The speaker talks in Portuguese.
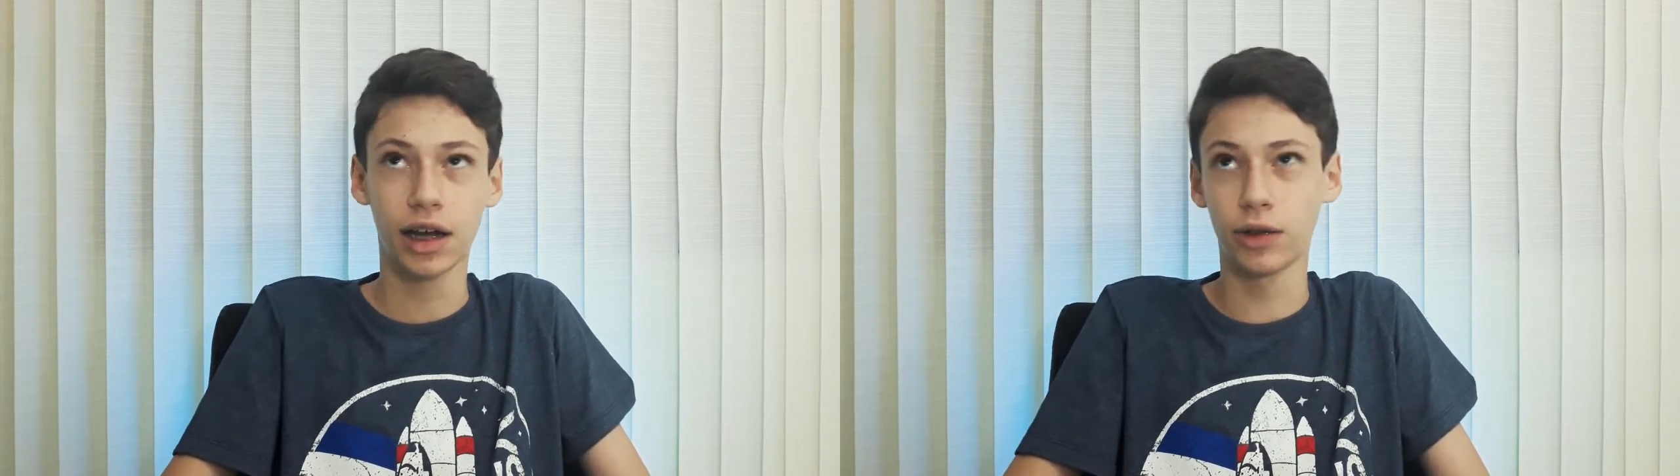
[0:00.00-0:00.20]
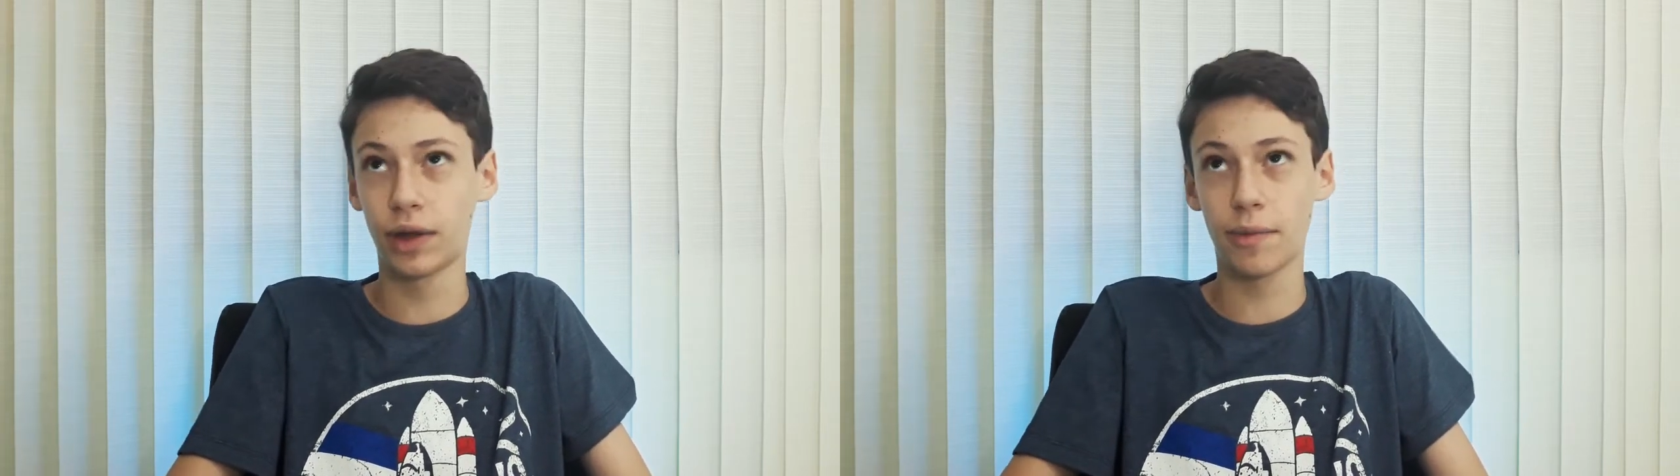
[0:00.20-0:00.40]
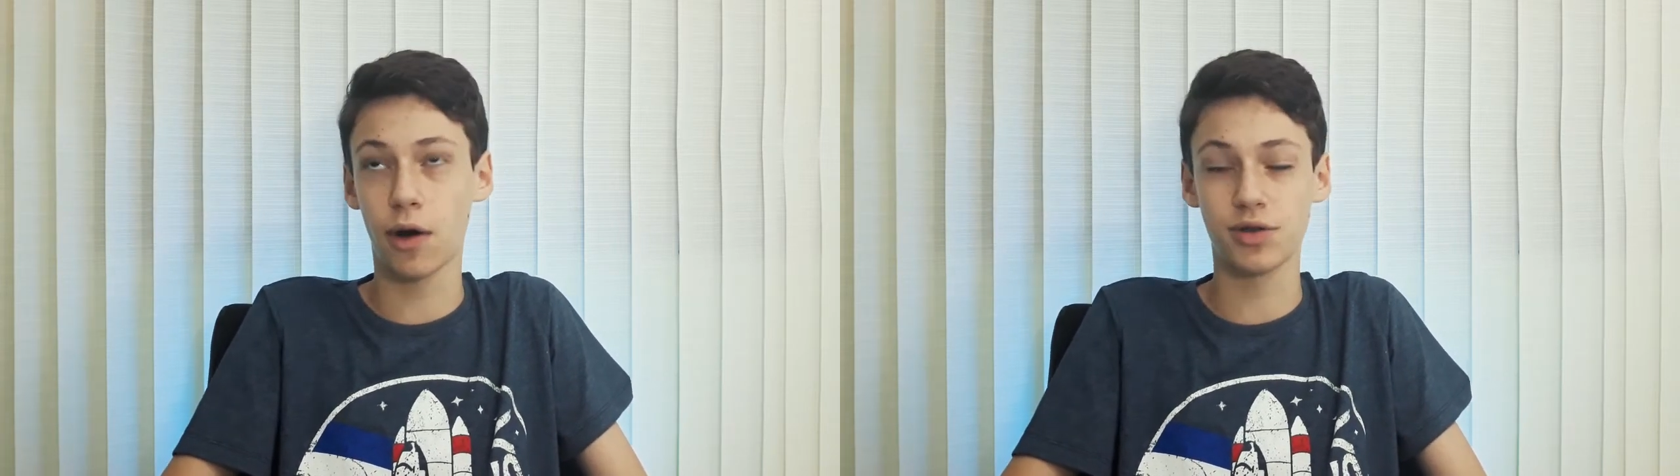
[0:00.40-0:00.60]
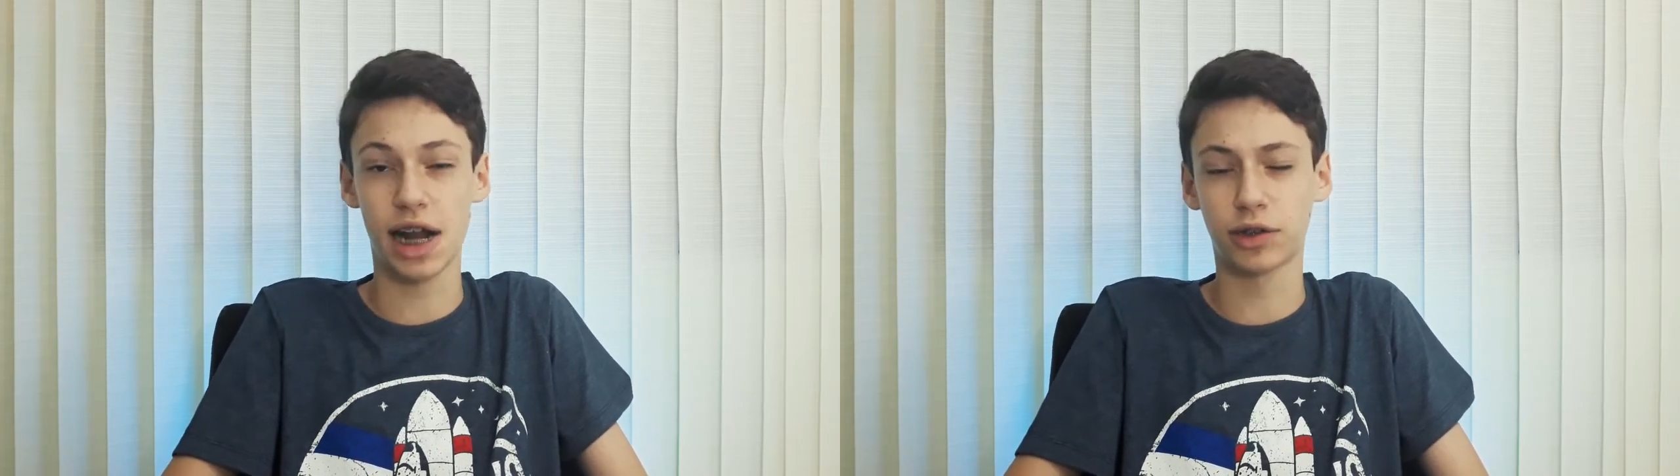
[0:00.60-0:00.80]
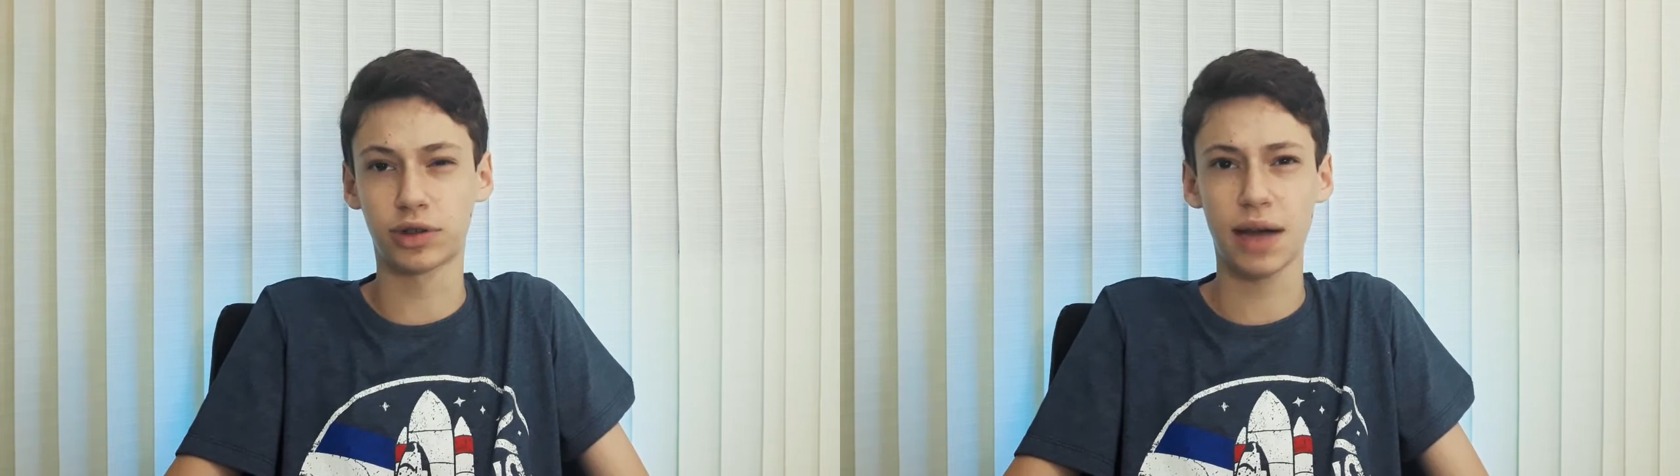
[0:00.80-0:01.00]
Eu não lembro ao
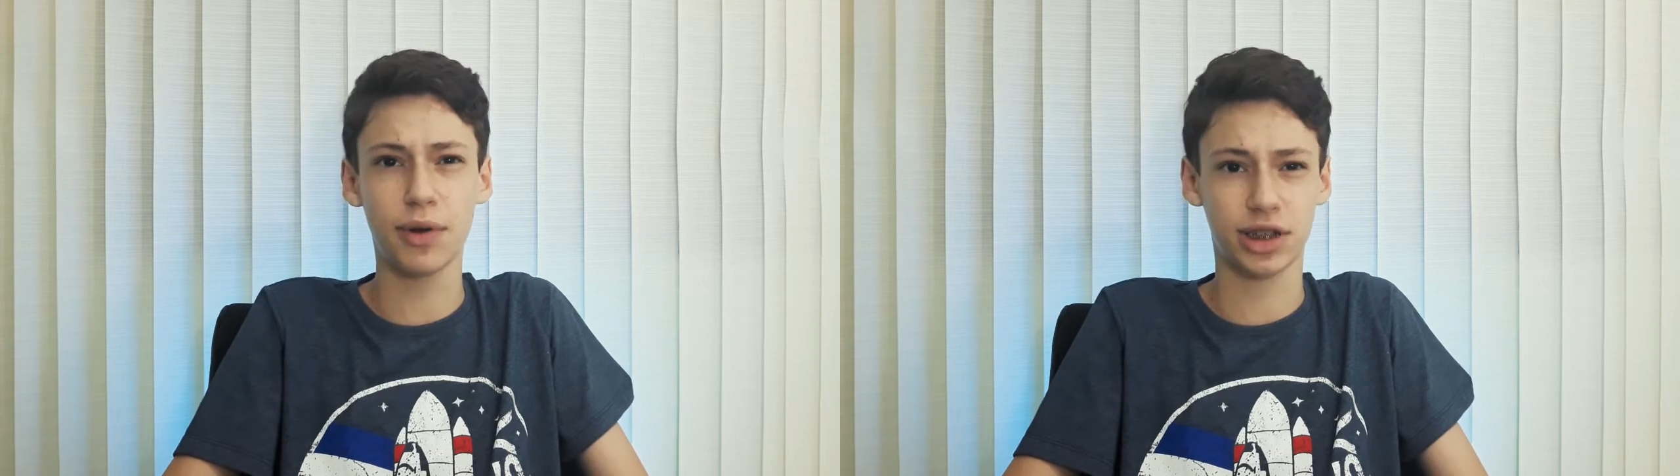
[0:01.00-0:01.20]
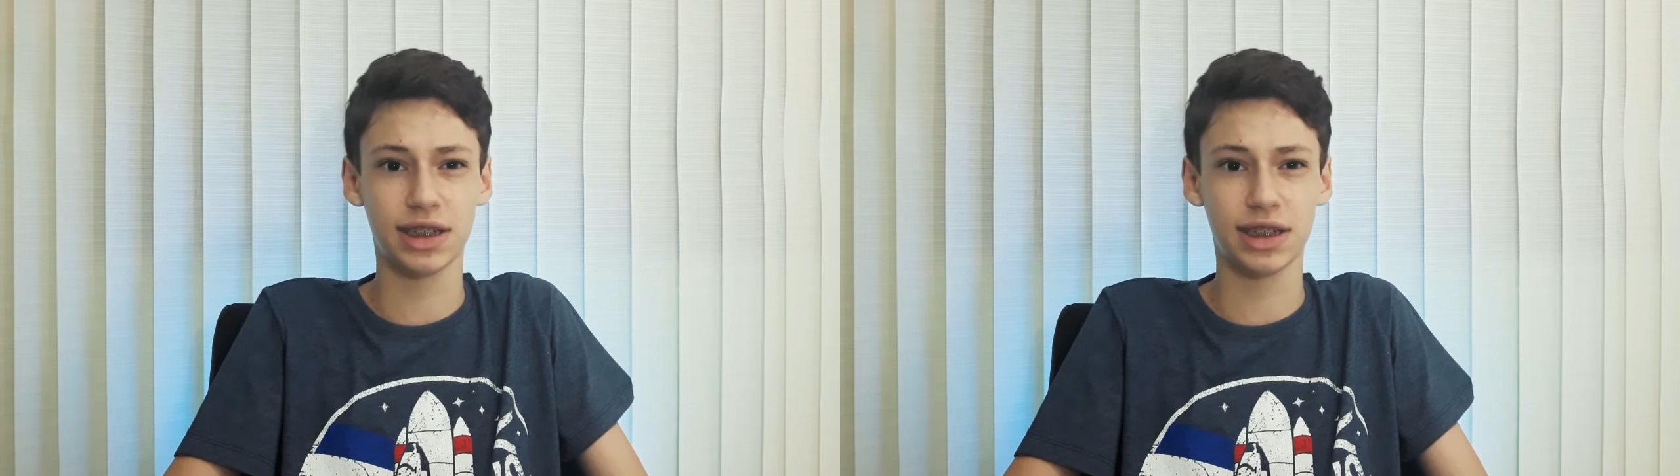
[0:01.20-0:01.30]
certo tempo, acho